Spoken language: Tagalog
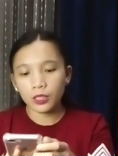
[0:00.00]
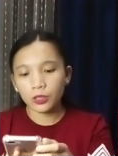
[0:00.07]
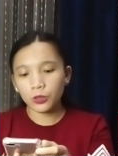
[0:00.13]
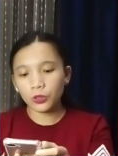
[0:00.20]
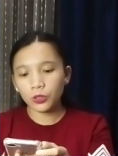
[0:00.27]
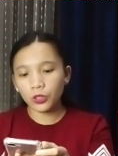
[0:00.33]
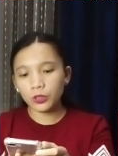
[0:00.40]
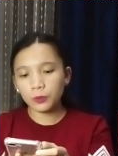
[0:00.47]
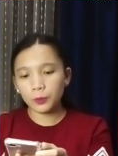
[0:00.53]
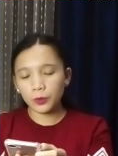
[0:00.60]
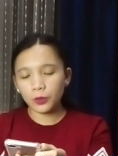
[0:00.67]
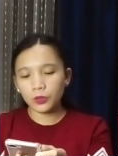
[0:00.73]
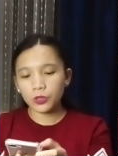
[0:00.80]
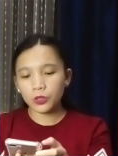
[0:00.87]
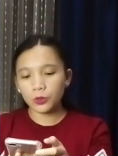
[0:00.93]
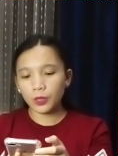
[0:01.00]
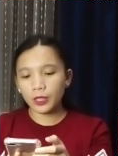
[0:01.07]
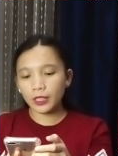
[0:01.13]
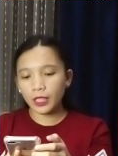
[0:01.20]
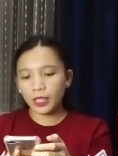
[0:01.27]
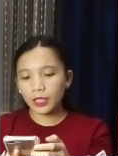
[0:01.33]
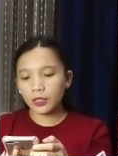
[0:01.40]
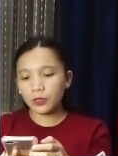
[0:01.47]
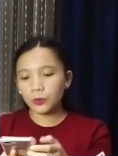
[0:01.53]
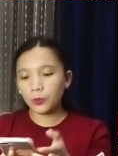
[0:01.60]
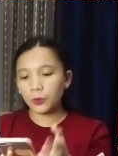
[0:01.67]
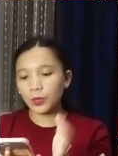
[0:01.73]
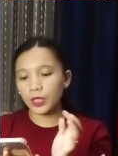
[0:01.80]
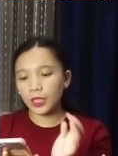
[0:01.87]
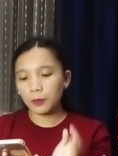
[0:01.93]
kokot po. So, again,
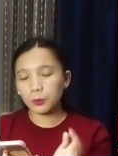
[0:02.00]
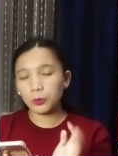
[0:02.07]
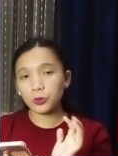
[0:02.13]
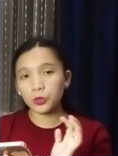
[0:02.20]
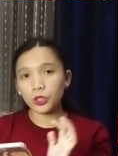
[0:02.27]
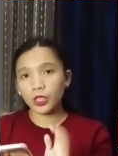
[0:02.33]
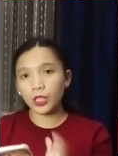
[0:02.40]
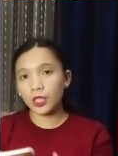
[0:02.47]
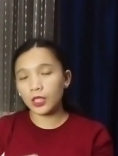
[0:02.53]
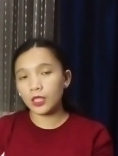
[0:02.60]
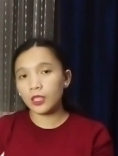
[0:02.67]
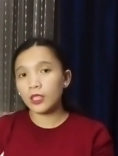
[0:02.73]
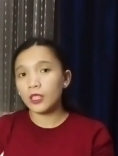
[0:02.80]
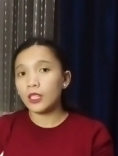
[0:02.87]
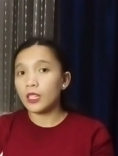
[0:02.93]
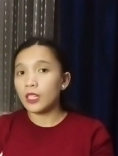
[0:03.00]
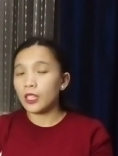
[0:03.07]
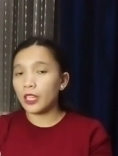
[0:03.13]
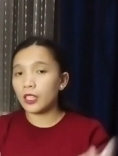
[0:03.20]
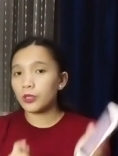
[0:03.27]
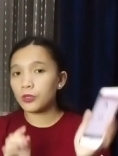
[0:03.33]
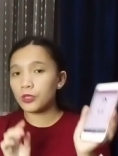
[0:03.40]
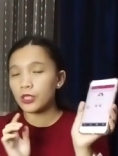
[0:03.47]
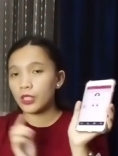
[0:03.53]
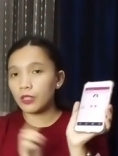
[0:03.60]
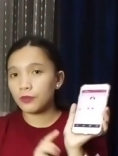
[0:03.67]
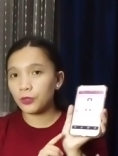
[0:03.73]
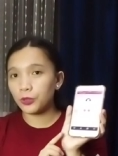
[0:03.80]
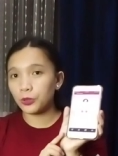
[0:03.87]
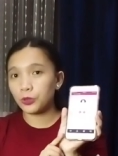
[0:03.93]
wala po siyang, itong
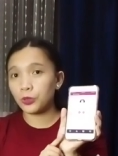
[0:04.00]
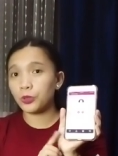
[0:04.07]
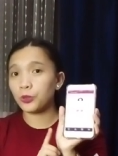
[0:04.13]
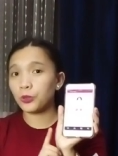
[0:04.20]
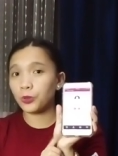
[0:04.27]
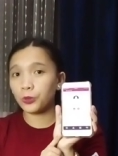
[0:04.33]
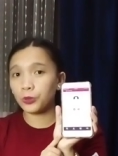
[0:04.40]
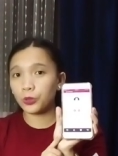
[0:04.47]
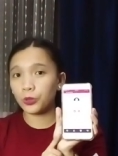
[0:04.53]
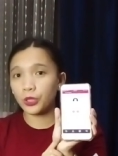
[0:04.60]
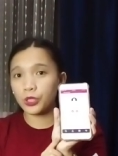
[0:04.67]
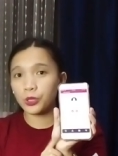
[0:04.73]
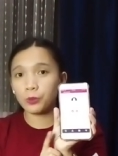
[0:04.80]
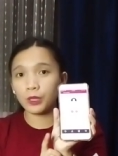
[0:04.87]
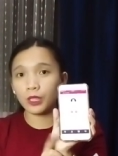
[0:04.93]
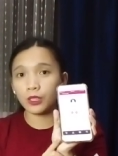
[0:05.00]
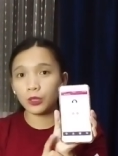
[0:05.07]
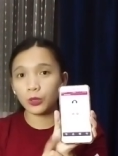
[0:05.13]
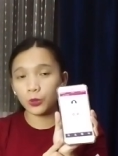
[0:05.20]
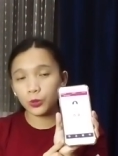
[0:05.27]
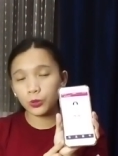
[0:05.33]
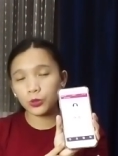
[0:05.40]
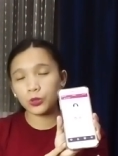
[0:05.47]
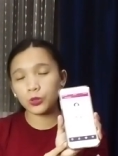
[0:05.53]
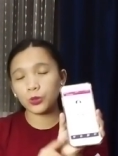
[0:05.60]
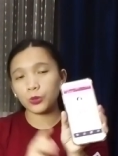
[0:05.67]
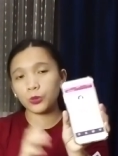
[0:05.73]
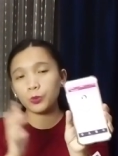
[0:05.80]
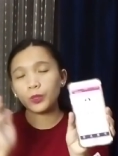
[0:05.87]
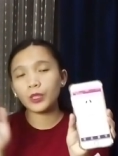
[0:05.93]
cellphone ko, kung toys walang load,
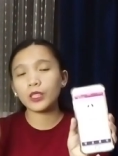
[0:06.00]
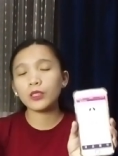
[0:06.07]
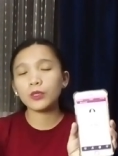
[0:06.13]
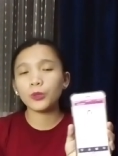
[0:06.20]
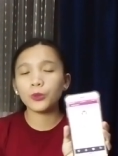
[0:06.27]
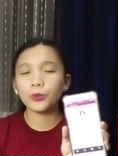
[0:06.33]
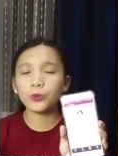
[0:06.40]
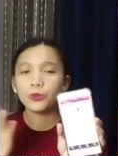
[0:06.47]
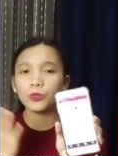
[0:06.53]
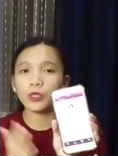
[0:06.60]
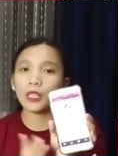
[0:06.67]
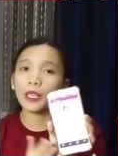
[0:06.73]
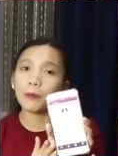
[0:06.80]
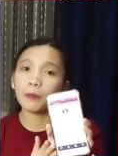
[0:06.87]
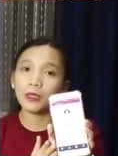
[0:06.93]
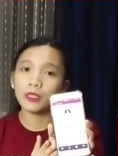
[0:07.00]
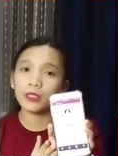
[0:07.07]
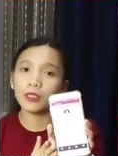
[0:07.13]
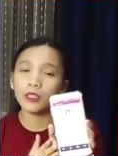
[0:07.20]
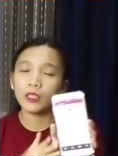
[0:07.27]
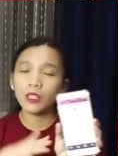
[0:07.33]
so walang load. I mean,